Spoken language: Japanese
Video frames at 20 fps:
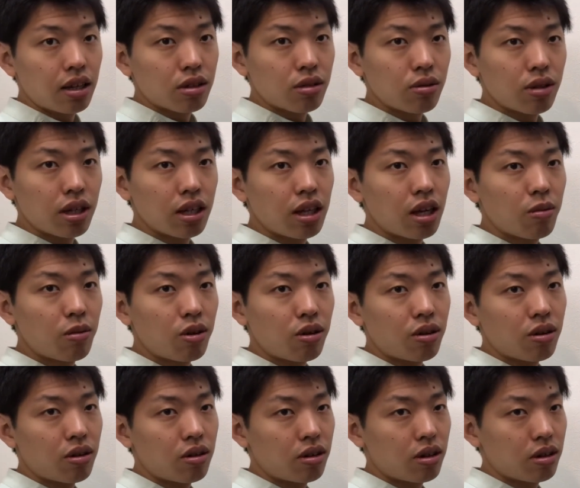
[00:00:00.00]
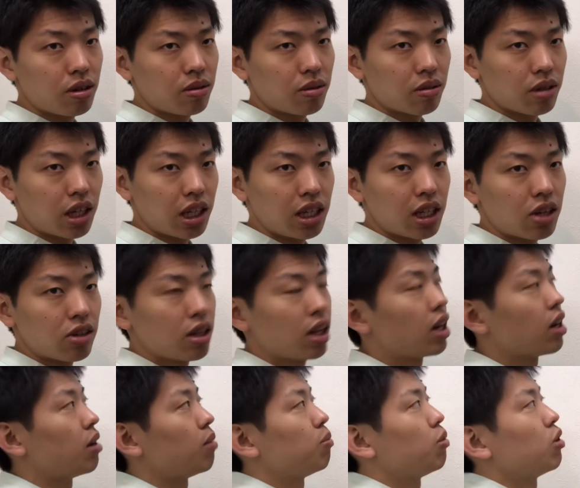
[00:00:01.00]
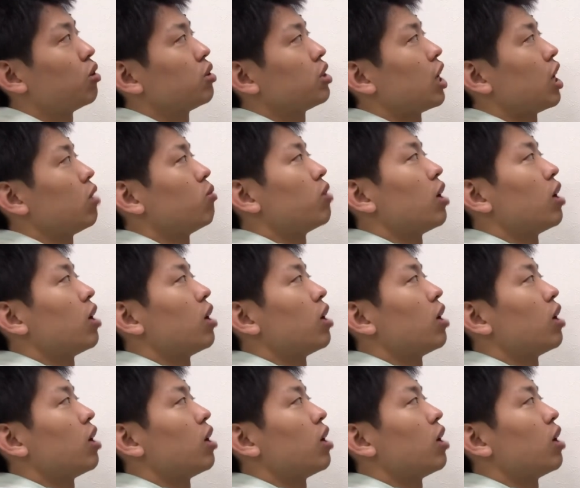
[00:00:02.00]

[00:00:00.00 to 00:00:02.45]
それでも気になるなら病院で